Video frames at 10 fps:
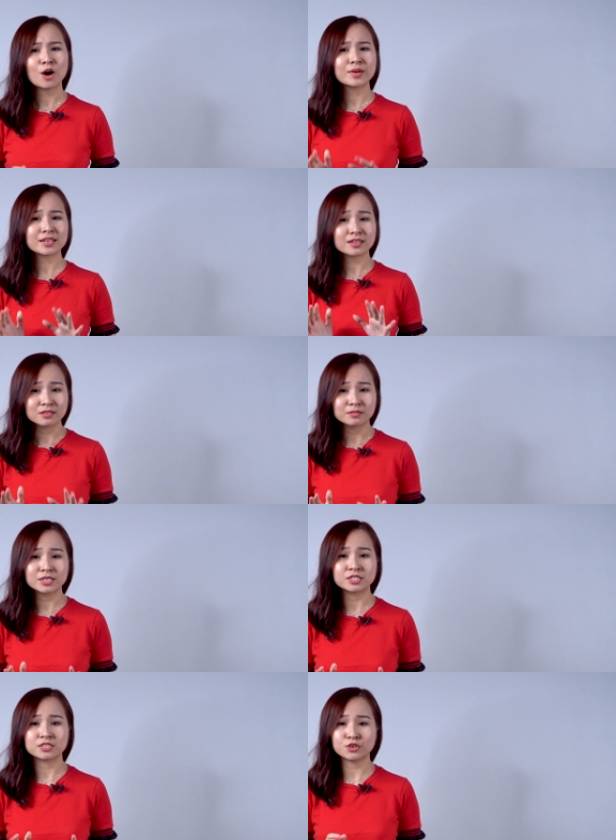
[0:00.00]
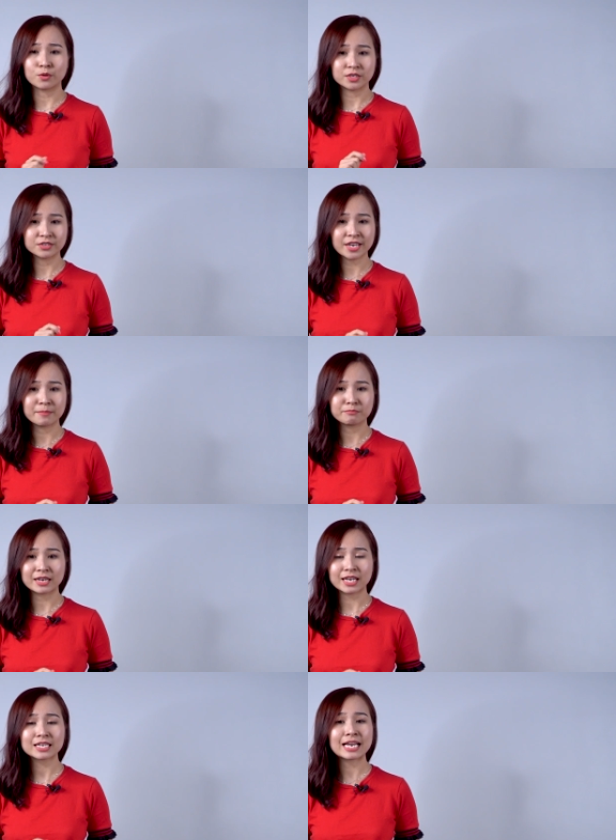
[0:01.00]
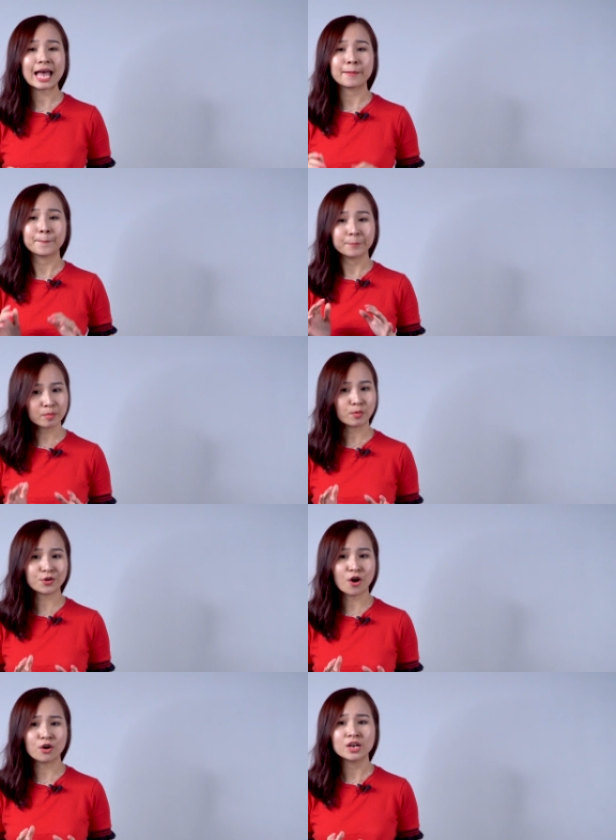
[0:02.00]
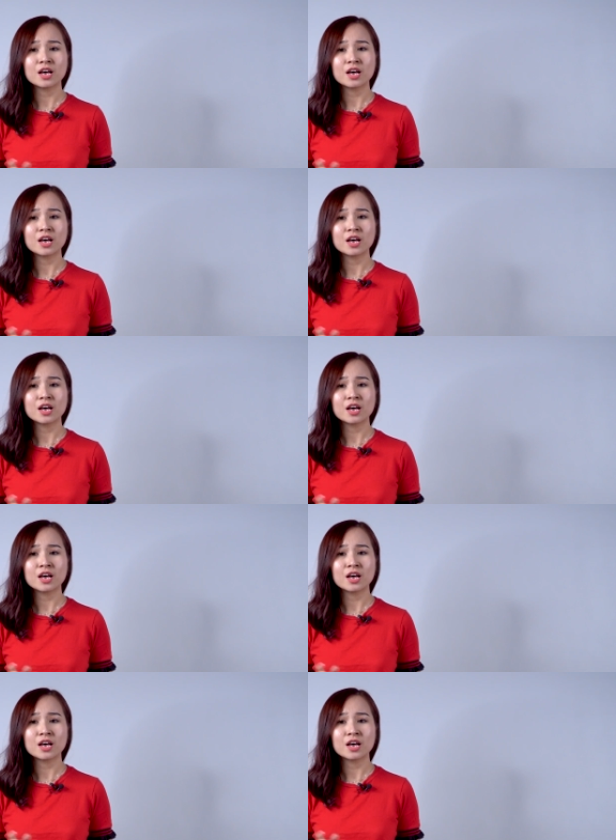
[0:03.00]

ông đã tự mình sử dụng thử nghiệm bằng cách là mặc bộ đồ